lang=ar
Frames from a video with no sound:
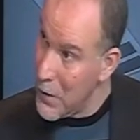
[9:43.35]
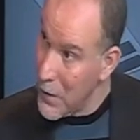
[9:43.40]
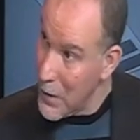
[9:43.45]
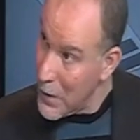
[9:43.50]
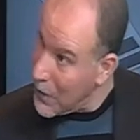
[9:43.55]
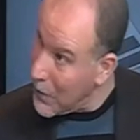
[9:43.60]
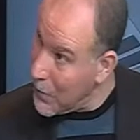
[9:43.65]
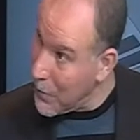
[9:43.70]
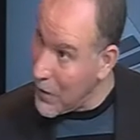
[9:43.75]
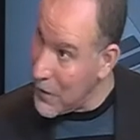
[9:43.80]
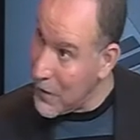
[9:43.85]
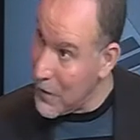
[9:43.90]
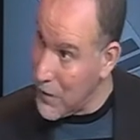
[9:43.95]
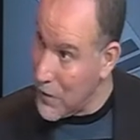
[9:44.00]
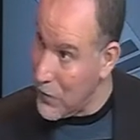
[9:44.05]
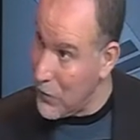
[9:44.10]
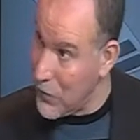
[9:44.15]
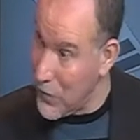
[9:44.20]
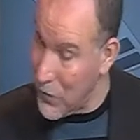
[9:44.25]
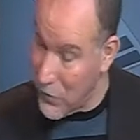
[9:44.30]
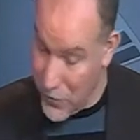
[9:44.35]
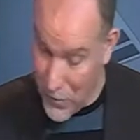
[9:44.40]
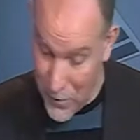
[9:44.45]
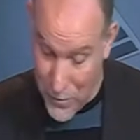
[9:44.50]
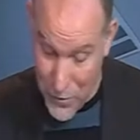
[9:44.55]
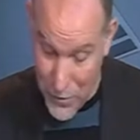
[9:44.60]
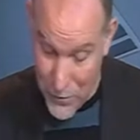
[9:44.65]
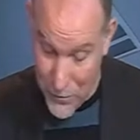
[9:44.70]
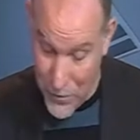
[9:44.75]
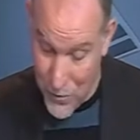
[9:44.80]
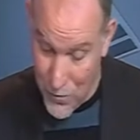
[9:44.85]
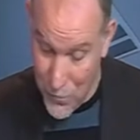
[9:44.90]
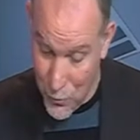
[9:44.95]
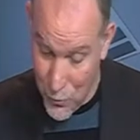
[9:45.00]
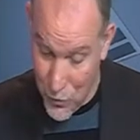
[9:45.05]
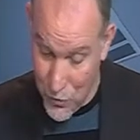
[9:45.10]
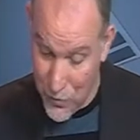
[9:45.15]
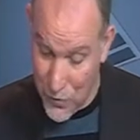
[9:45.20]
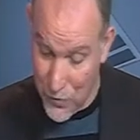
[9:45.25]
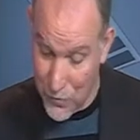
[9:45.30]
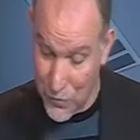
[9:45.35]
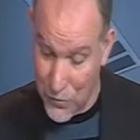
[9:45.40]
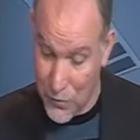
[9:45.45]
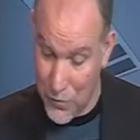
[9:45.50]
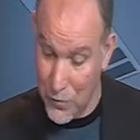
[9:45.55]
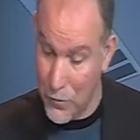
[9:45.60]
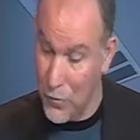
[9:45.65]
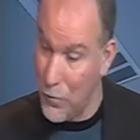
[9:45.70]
المالي كيف كيف ثلاف دي ثمورتيس آه،